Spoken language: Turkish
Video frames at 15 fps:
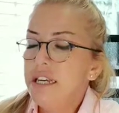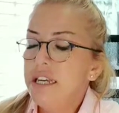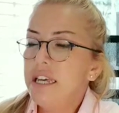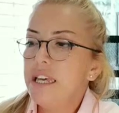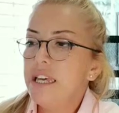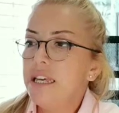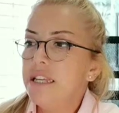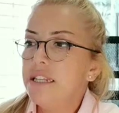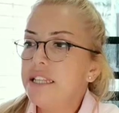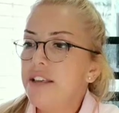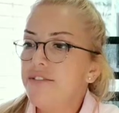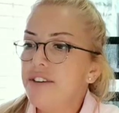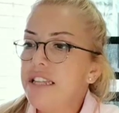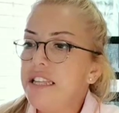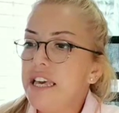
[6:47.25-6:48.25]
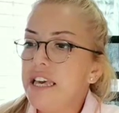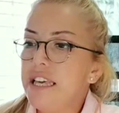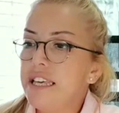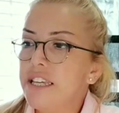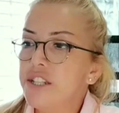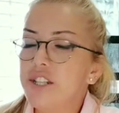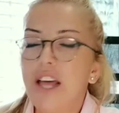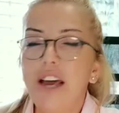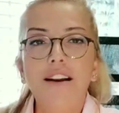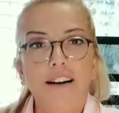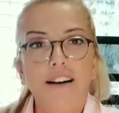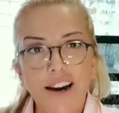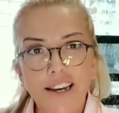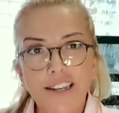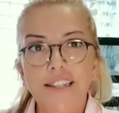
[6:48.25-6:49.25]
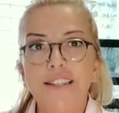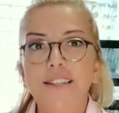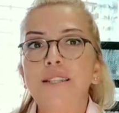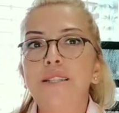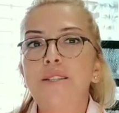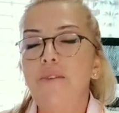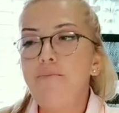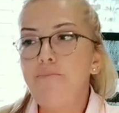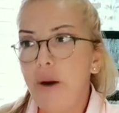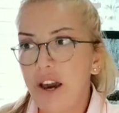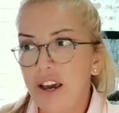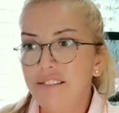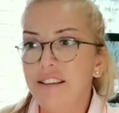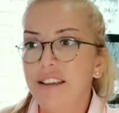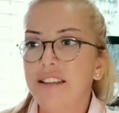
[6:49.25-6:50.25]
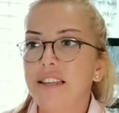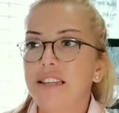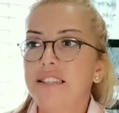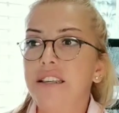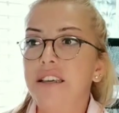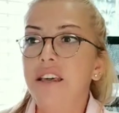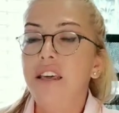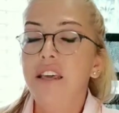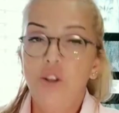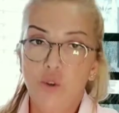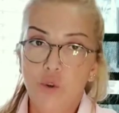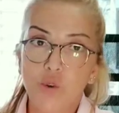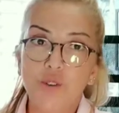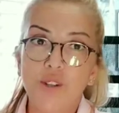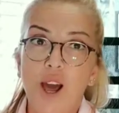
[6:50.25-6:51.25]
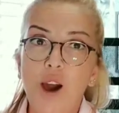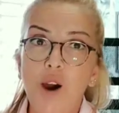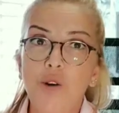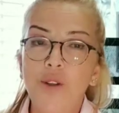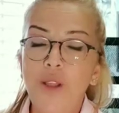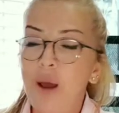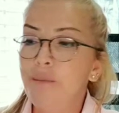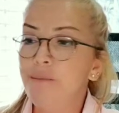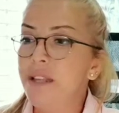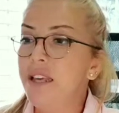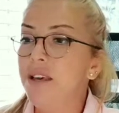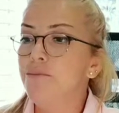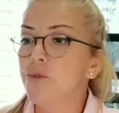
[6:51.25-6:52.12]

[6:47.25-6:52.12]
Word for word: Ee, sevgili yengeçler aileniz ve para dengesi çok daha önemli.